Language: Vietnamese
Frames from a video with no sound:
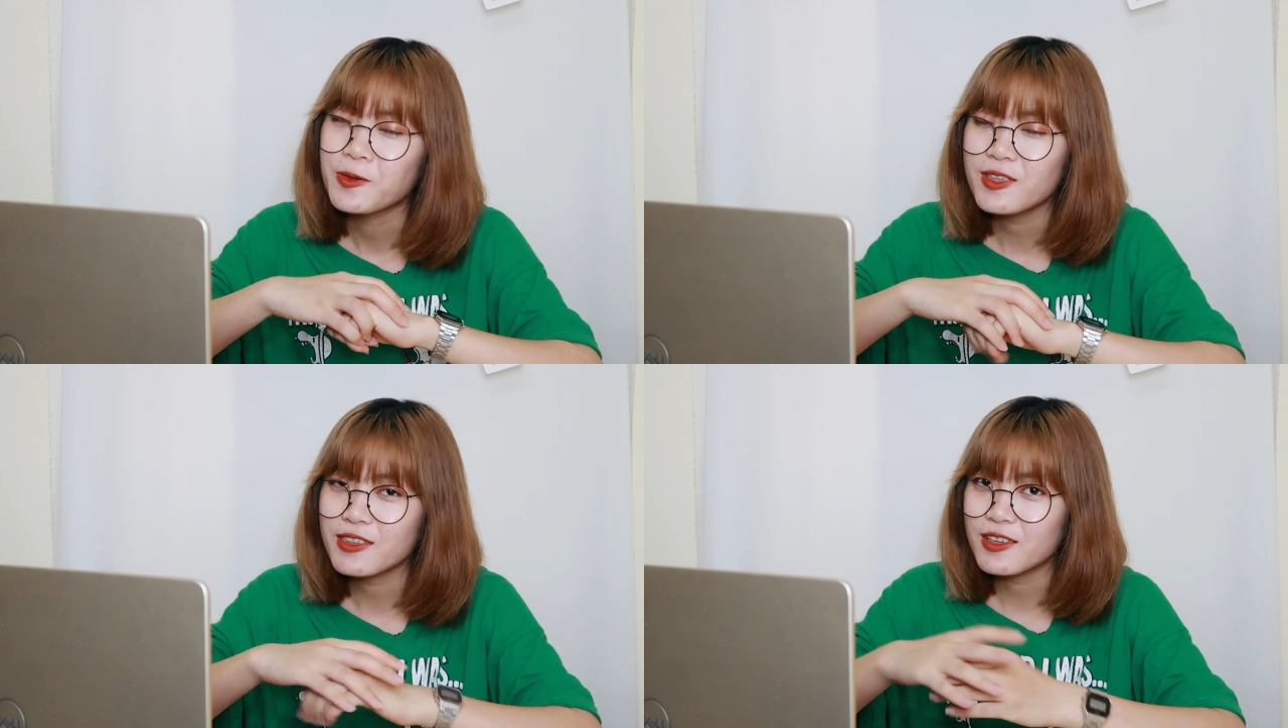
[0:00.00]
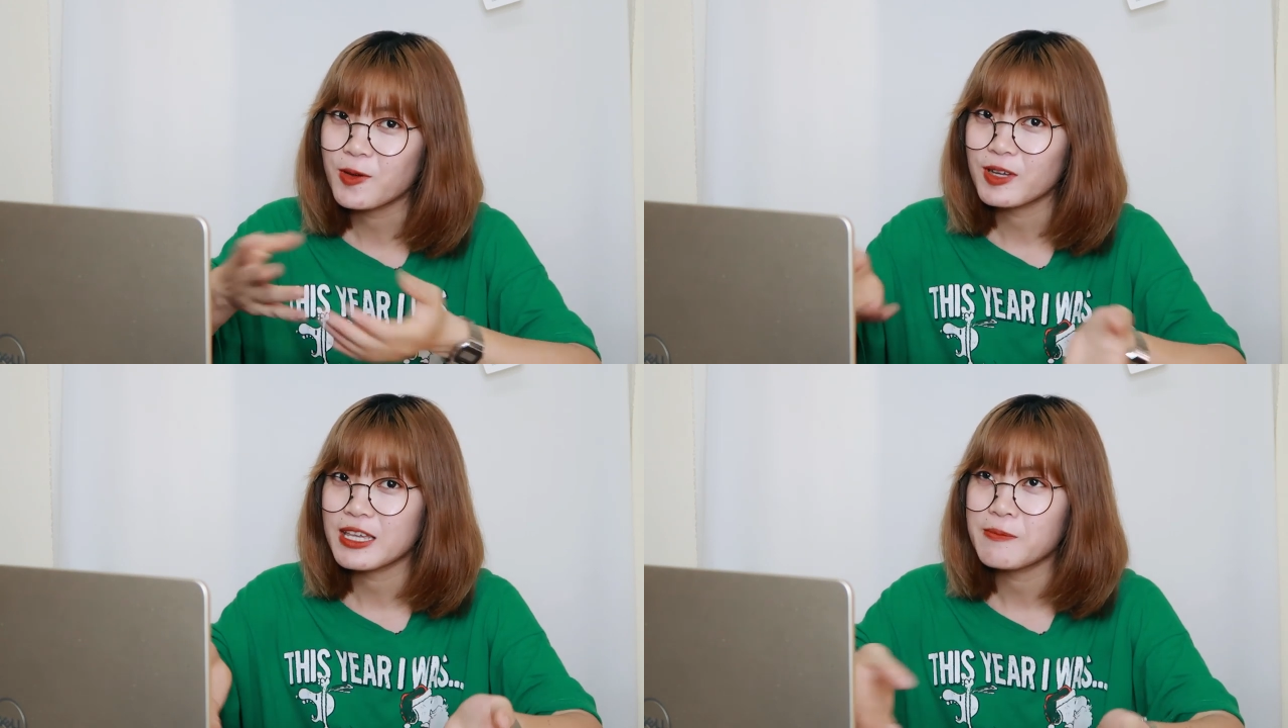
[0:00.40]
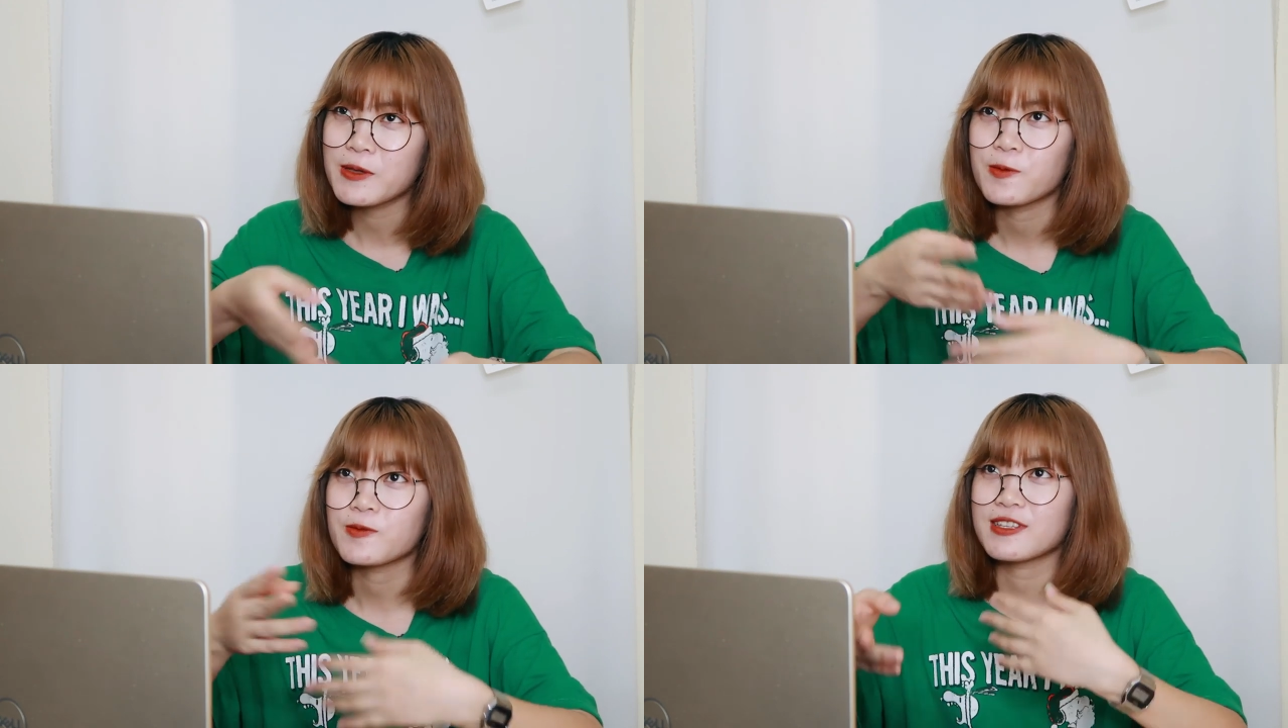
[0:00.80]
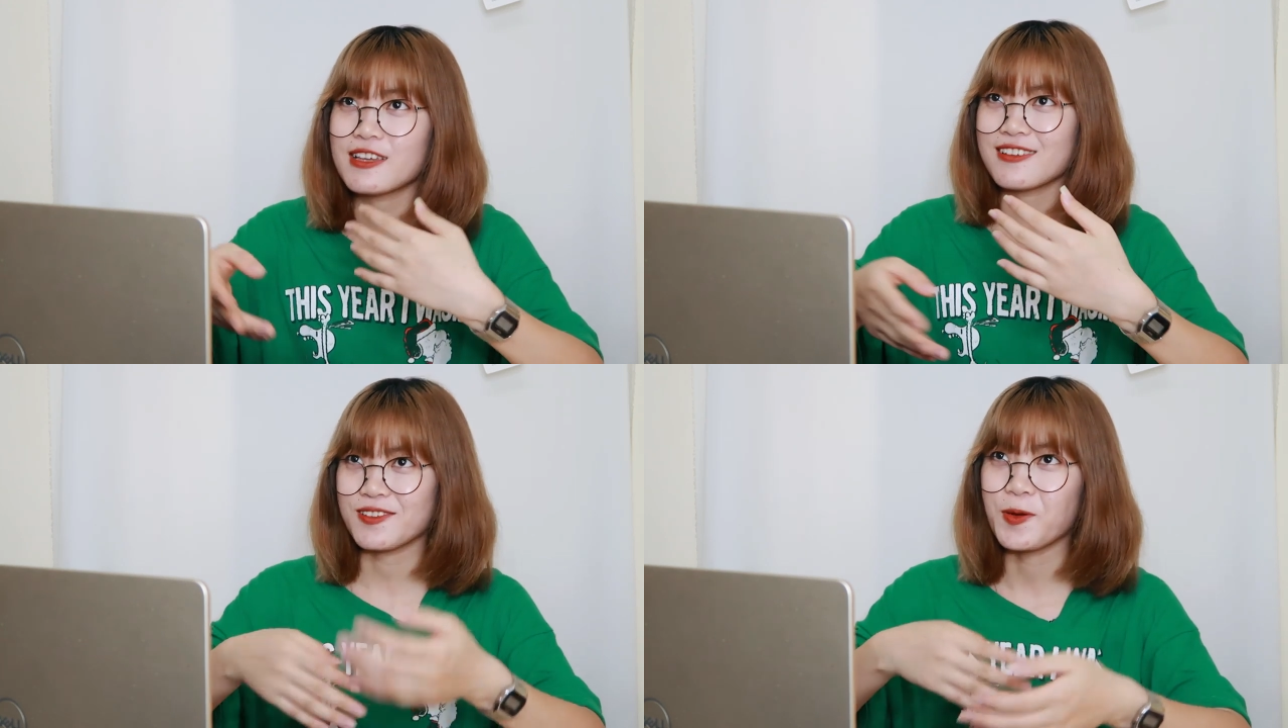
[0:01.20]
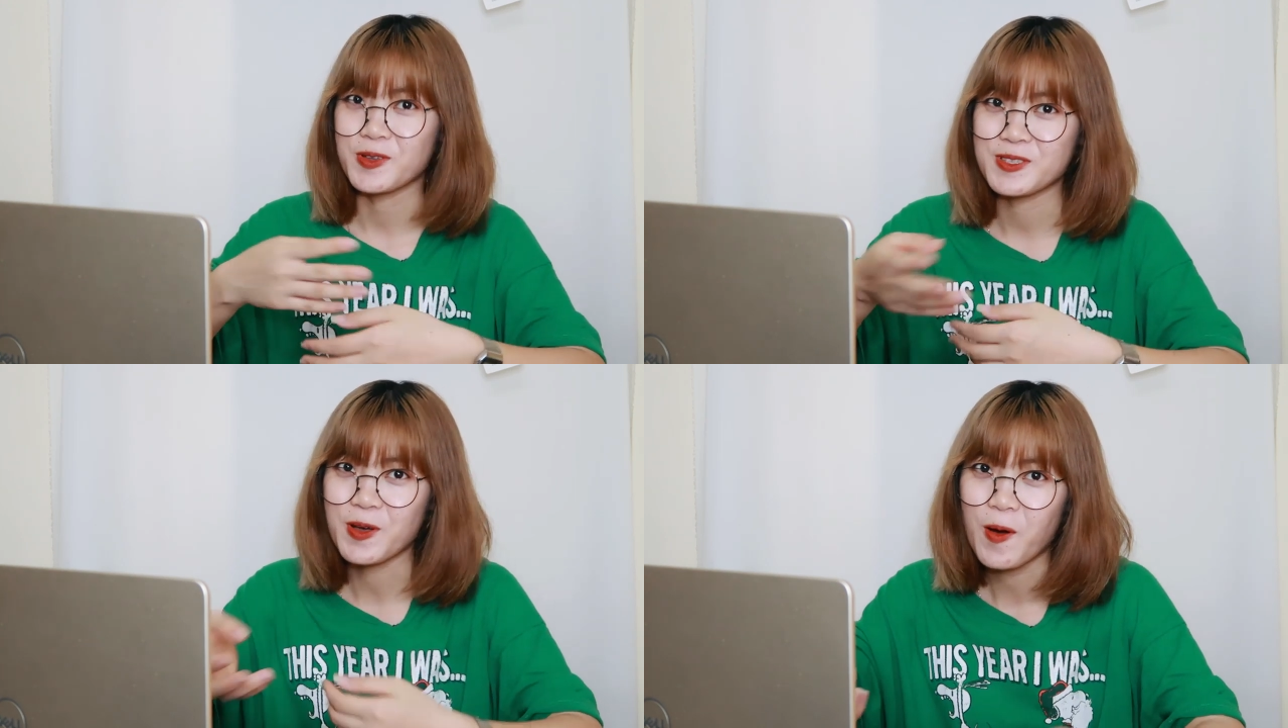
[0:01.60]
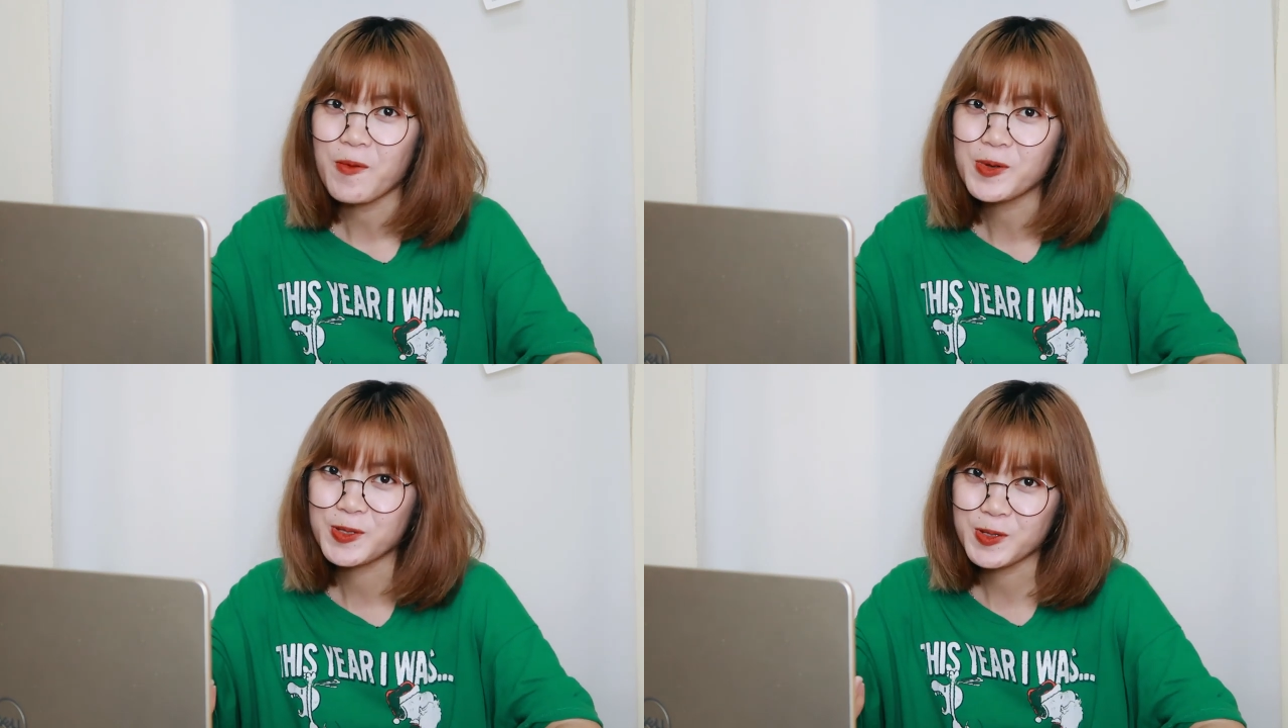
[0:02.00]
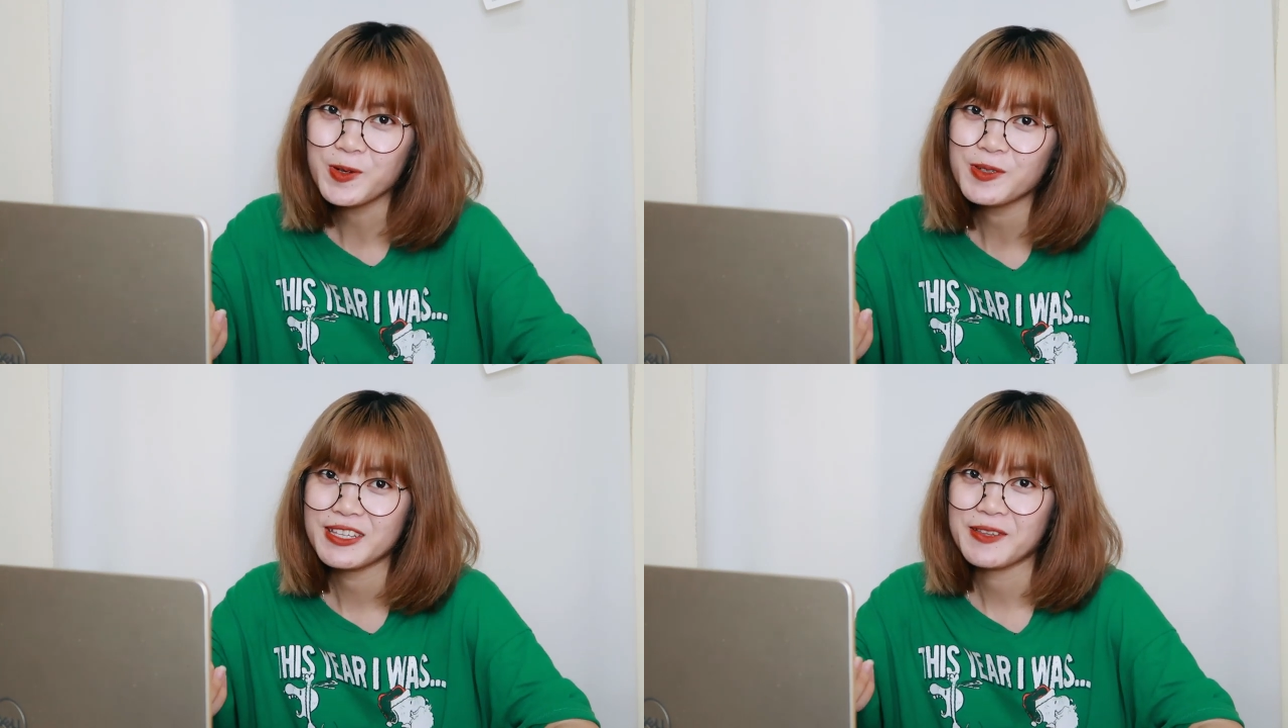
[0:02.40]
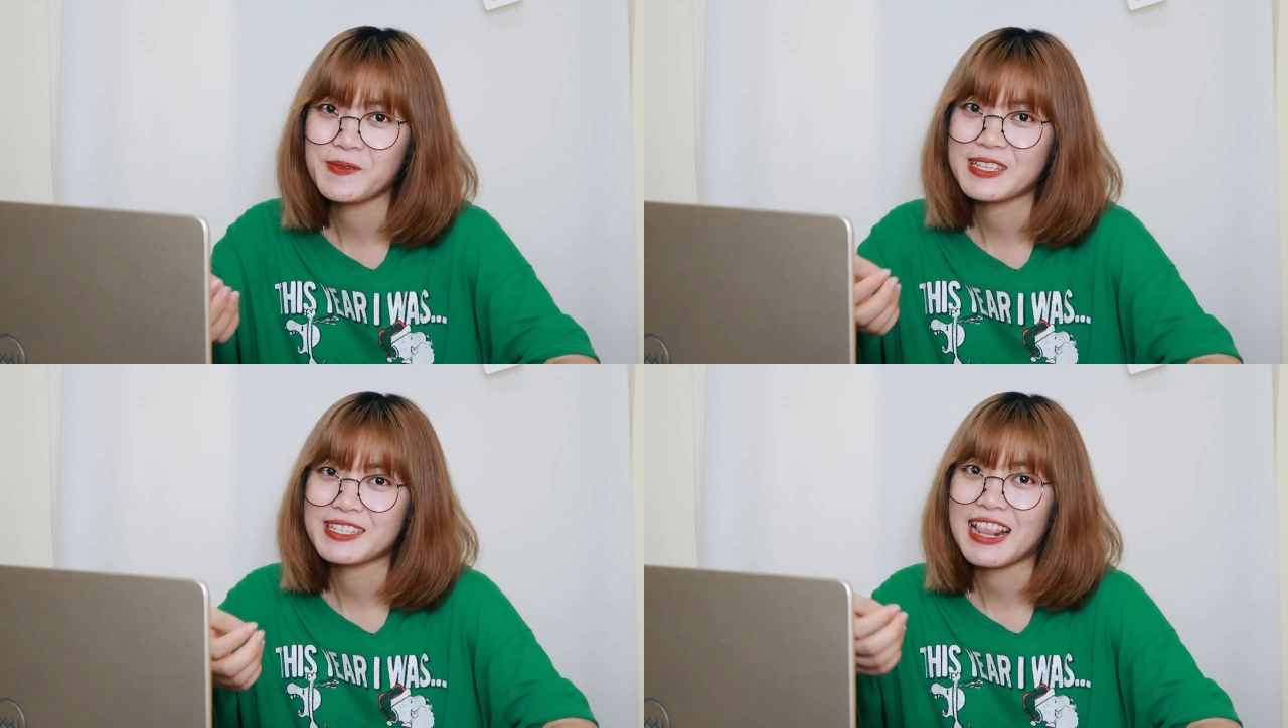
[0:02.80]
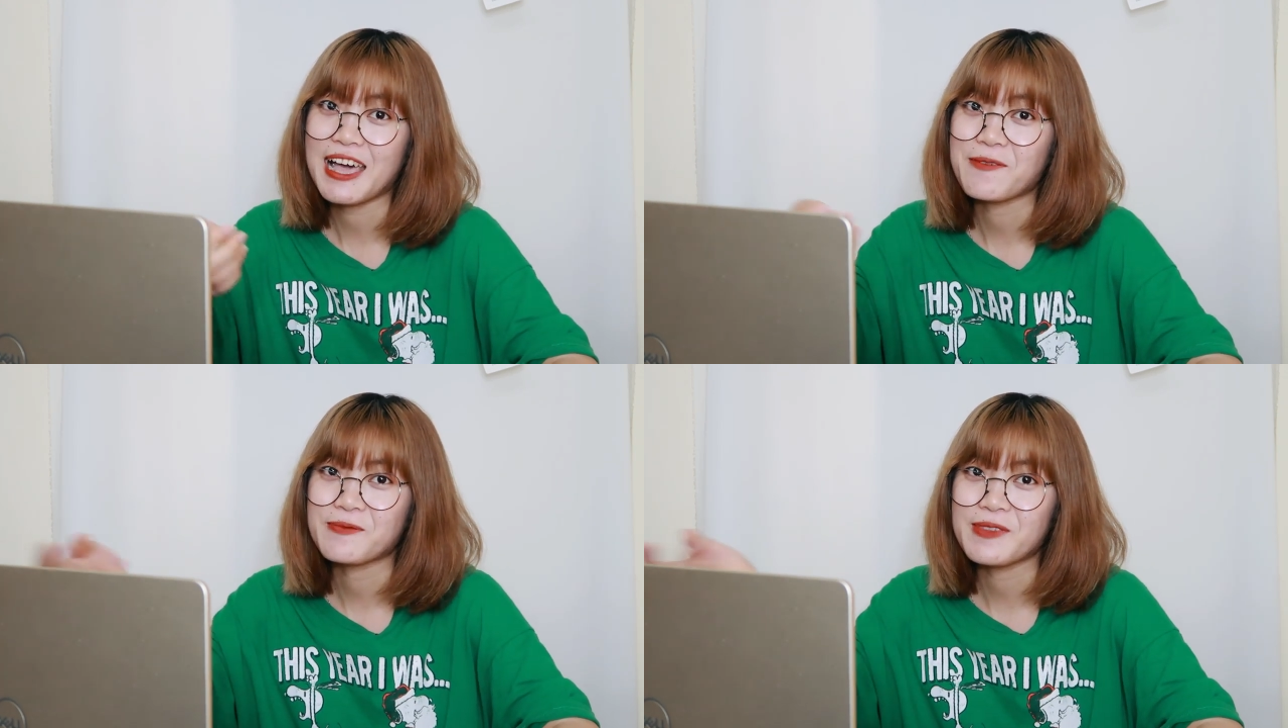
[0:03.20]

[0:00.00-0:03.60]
Tuy nhiên thì đôi khi mình cũng sẽ đổi gió một chút, thì mình làm